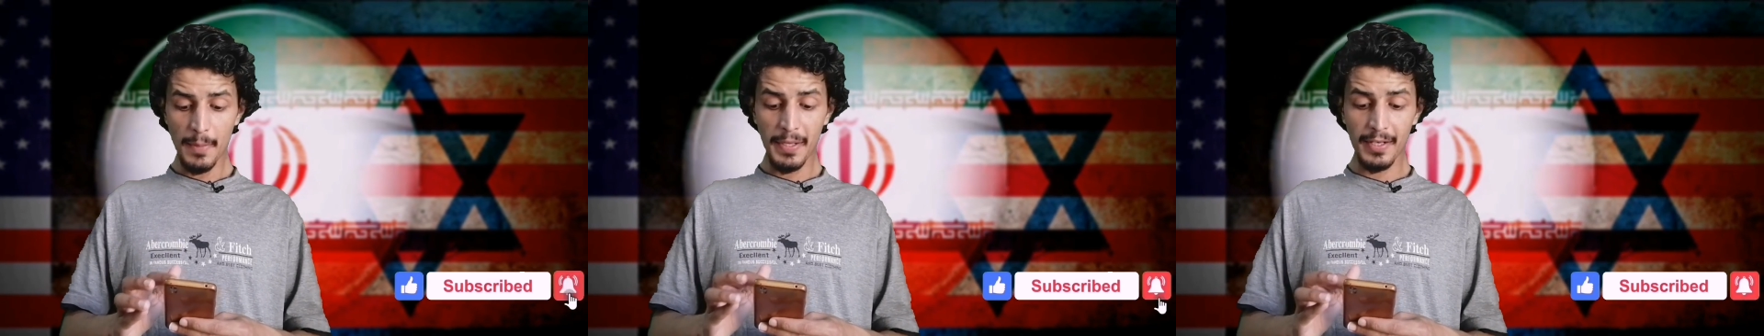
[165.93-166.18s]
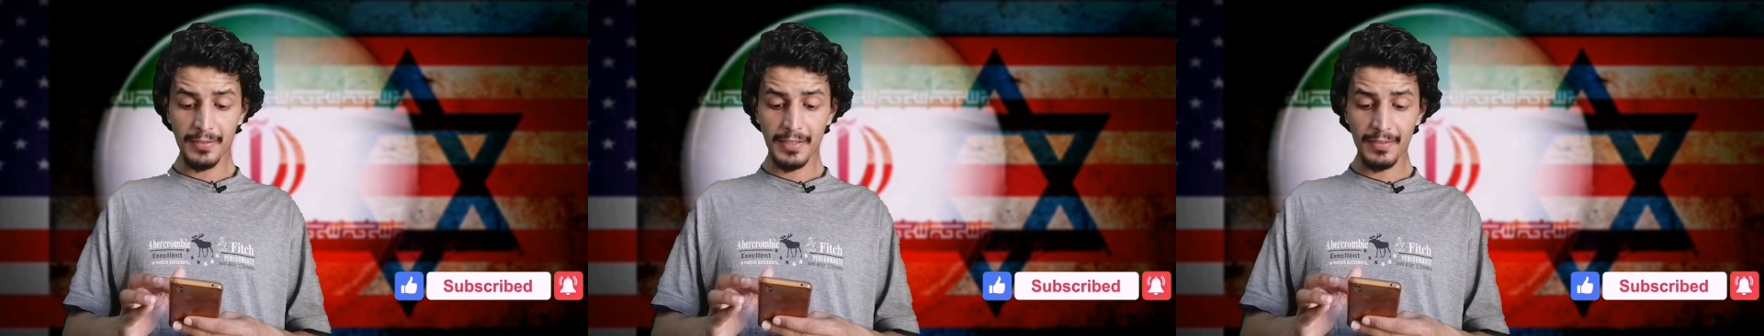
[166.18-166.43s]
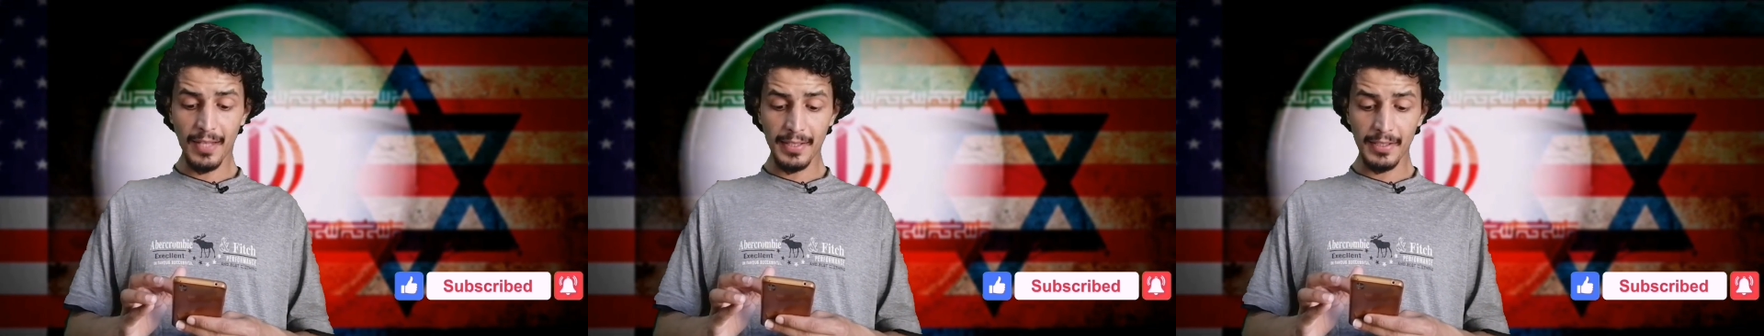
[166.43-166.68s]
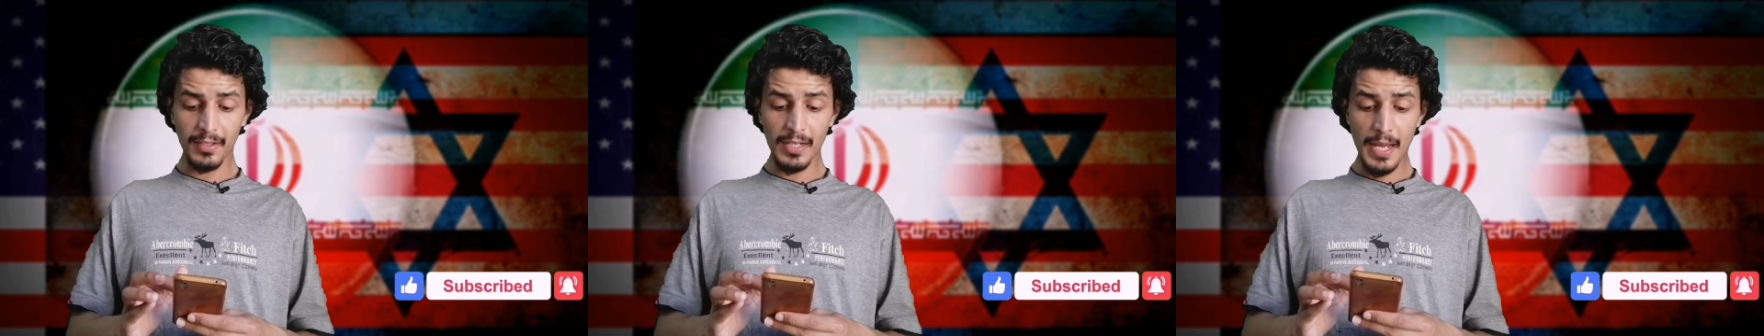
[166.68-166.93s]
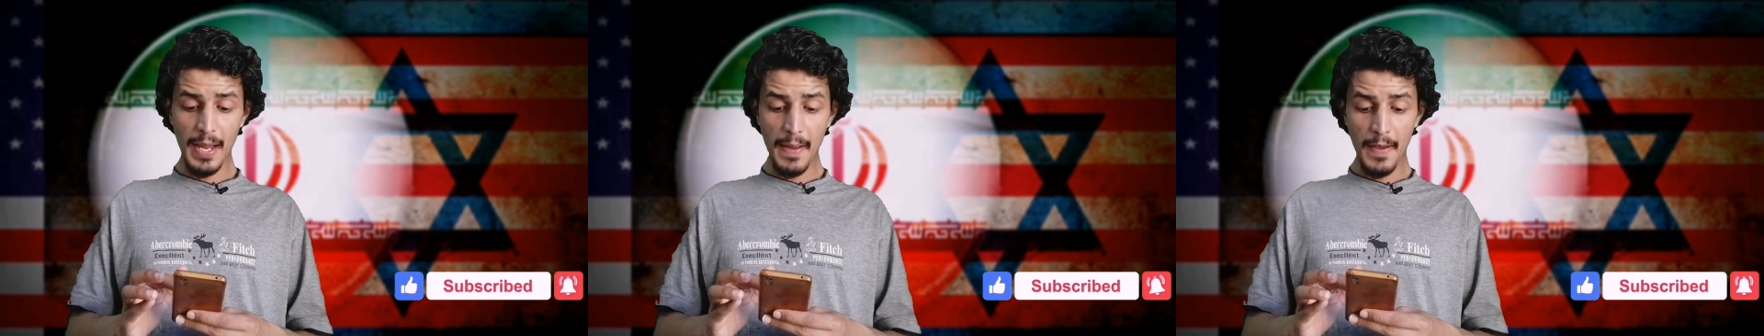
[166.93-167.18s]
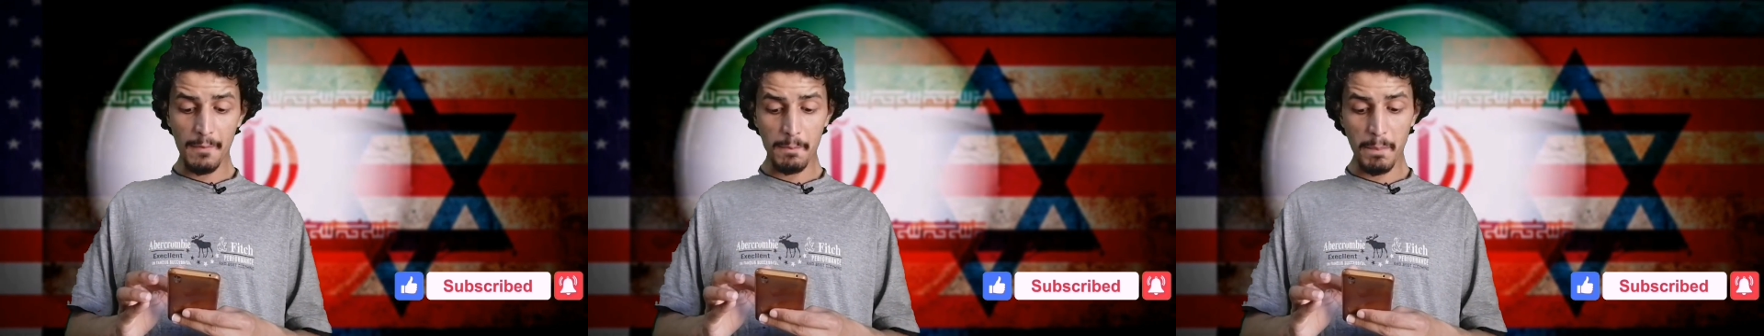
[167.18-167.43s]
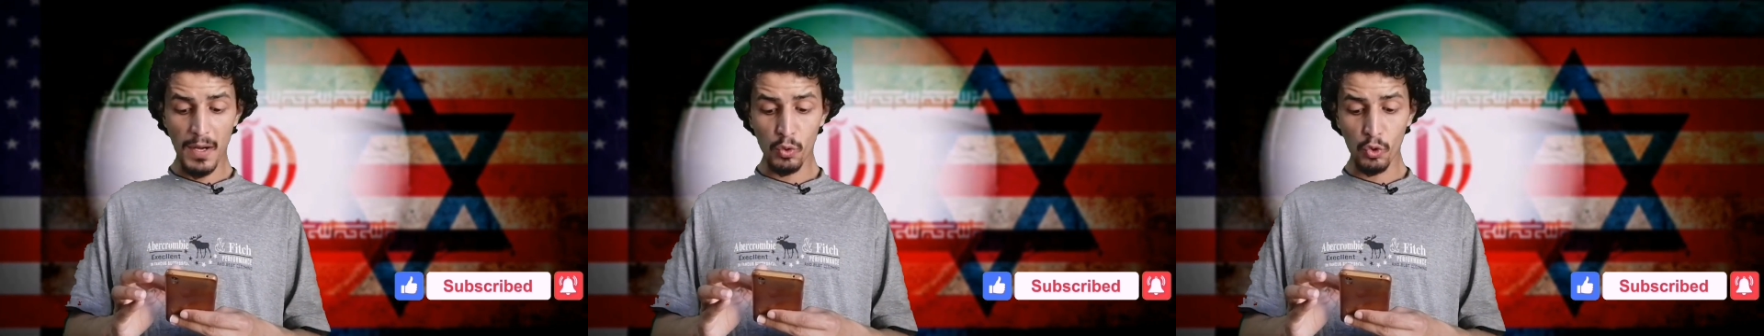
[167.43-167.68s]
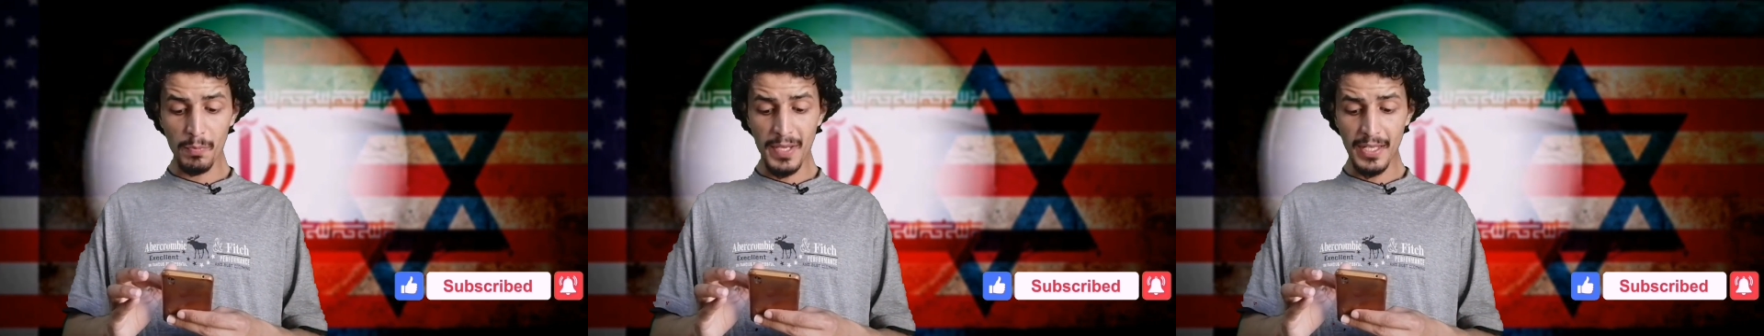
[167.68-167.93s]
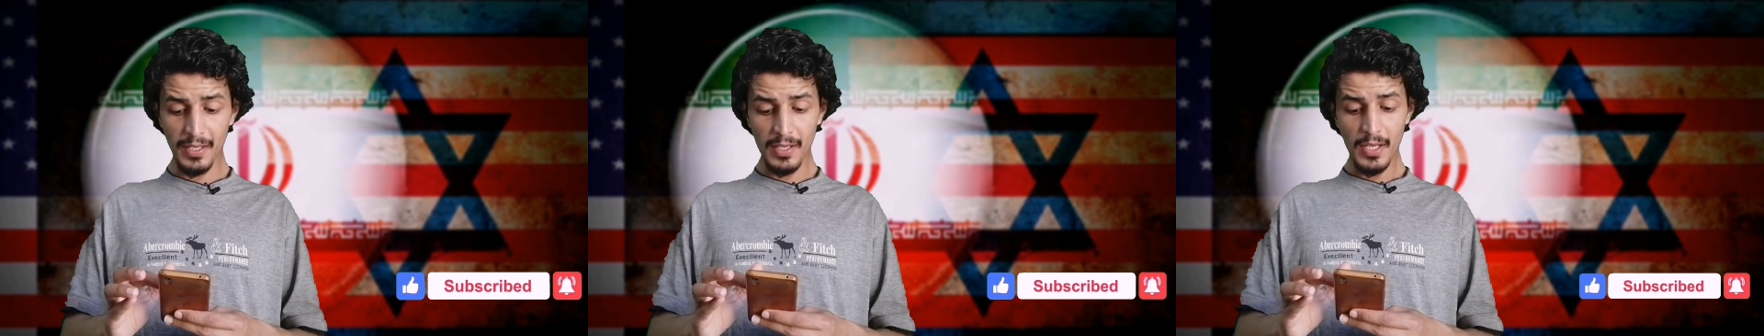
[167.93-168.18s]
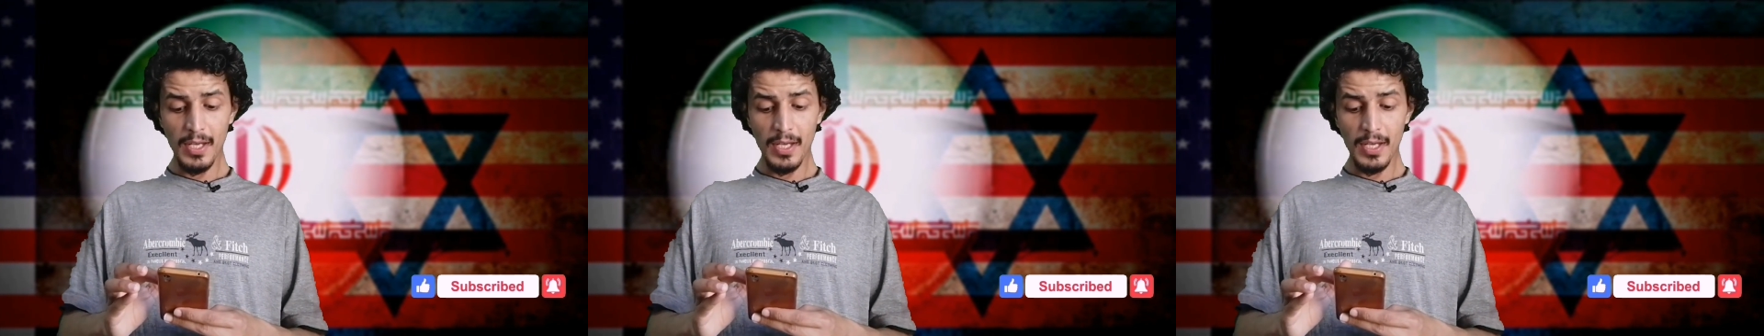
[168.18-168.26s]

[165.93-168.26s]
फिर इसके साथ इनने बखूबी